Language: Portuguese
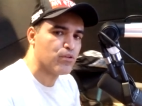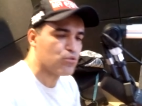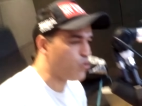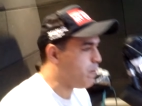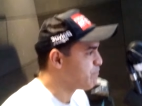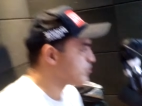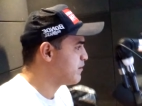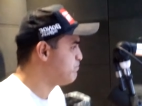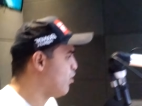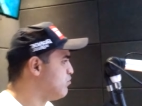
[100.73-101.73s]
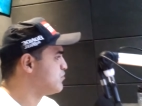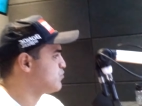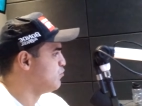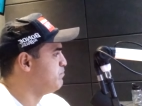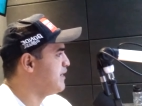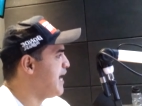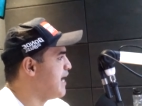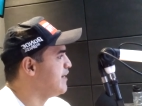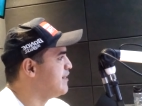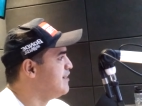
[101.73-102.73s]
otosushi.com.br.
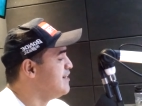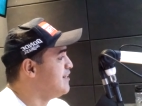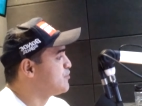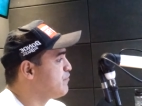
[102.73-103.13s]
Deixa